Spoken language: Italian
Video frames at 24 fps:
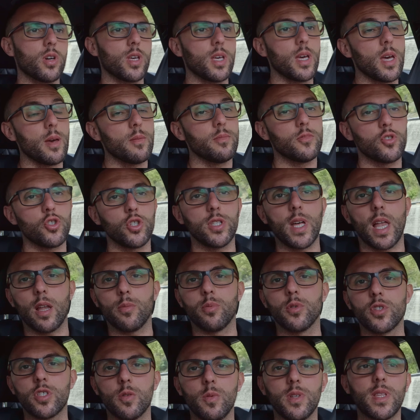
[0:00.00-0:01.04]
che ci dà la
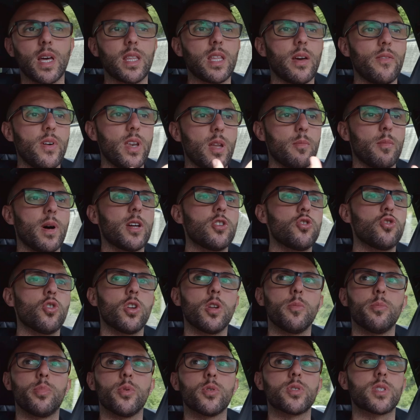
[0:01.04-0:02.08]
possibilità di avere
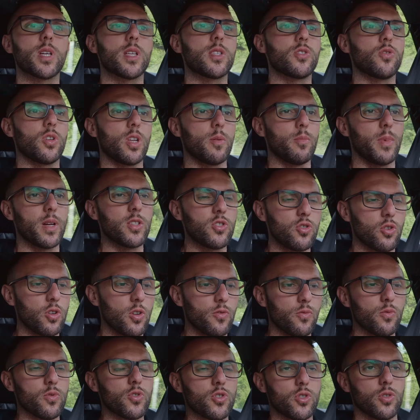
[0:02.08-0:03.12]
maggiori impostazioni e
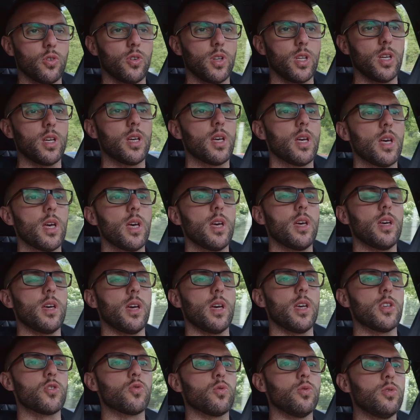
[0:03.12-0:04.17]
maggiori funzioni
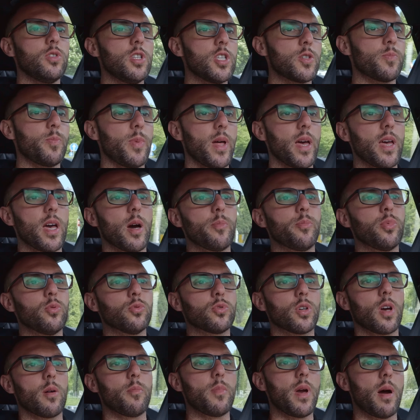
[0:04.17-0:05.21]
eh, sul display
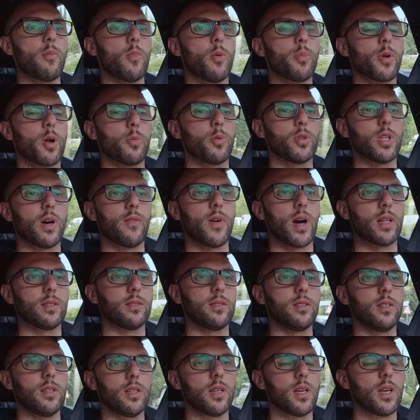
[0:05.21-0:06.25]
appunto che abbiamo proprio
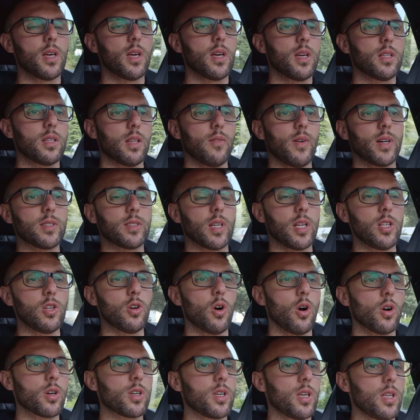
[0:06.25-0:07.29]
davanti, davanti agli
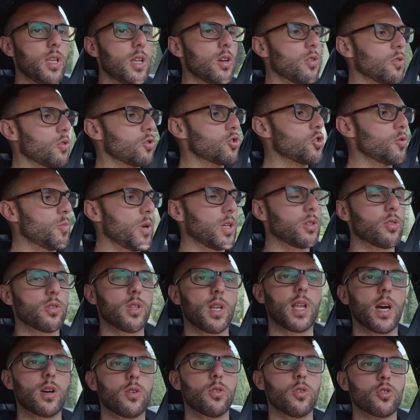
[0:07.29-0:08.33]
occhi. Riconoscimento
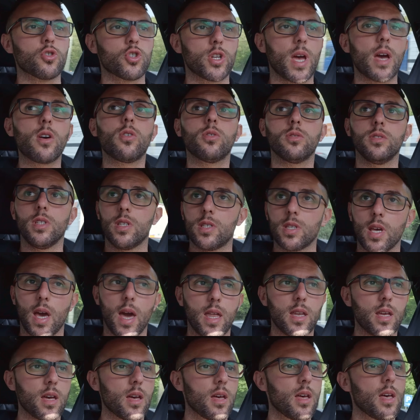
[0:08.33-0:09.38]
dell'angolo cieco di
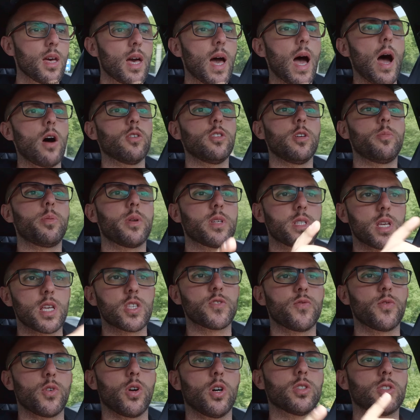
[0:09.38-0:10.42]
serie, Audi
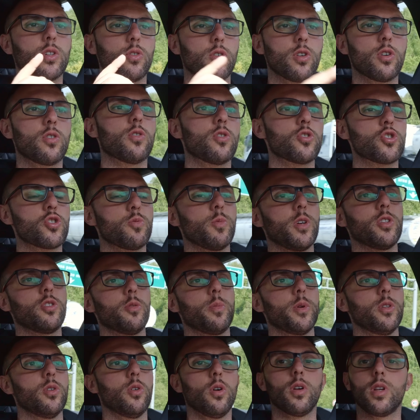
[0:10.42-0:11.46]
Presence Front con
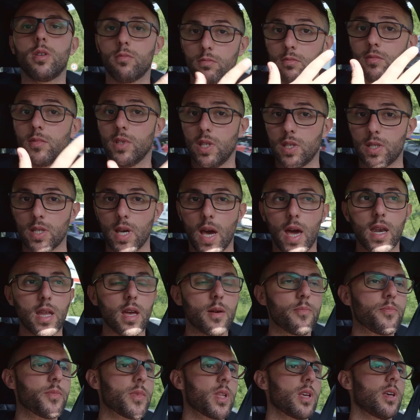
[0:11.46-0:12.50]
riconoscimento pedoni di
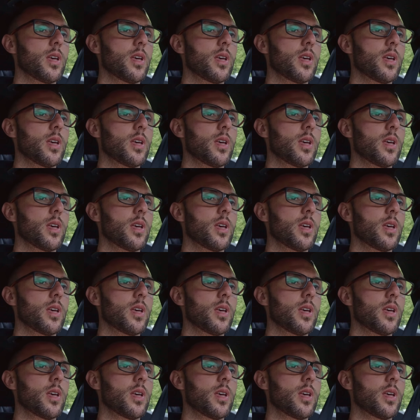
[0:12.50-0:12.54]
serie